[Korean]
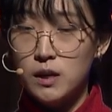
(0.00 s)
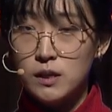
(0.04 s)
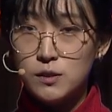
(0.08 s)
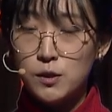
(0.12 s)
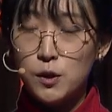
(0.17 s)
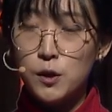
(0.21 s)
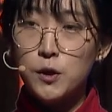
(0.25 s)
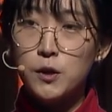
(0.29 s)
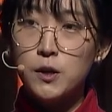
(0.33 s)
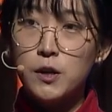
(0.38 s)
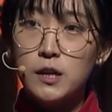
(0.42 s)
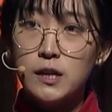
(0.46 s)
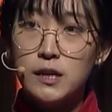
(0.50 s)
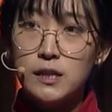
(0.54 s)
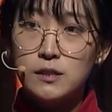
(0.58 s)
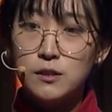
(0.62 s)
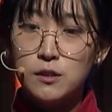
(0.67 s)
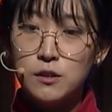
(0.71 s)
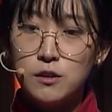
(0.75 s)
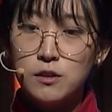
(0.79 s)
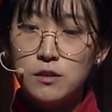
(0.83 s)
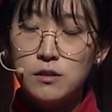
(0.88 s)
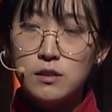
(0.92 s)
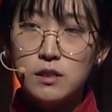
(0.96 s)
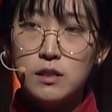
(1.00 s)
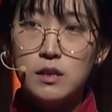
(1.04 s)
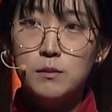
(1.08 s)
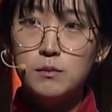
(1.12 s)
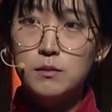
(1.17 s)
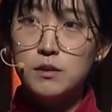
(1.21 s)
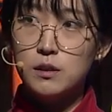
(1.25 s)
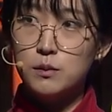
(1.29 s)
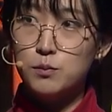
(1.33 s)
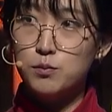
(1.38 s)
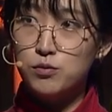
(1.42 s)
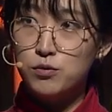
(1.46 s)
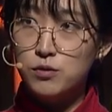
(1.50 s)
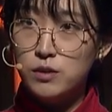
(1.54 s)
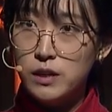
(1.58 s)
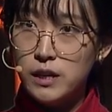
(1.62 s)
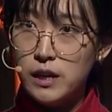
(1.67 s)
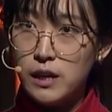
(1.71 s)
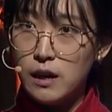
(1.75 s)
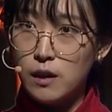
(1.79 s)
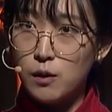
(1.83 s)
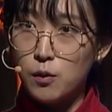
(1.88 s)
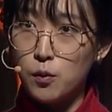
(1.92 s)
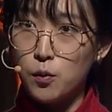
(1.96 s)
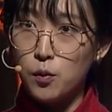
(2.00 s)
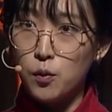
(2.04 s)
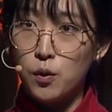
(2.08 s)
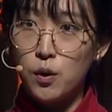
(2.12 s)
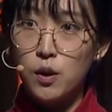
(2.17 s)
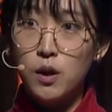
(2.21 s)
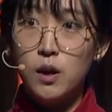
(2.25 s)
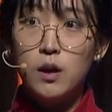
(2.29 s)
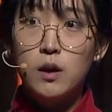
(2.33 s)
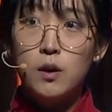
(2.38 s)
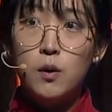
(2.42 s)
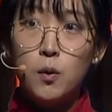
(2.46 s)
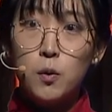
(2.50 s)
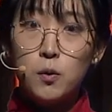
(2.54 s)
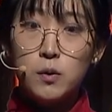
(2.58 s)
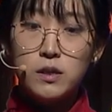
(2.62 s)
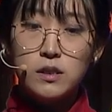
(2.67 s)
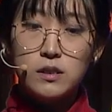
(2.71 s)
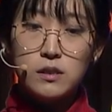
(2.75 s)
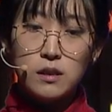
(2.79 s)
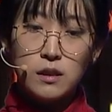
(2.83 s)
서열화해서 사람들을 분리하고 혹,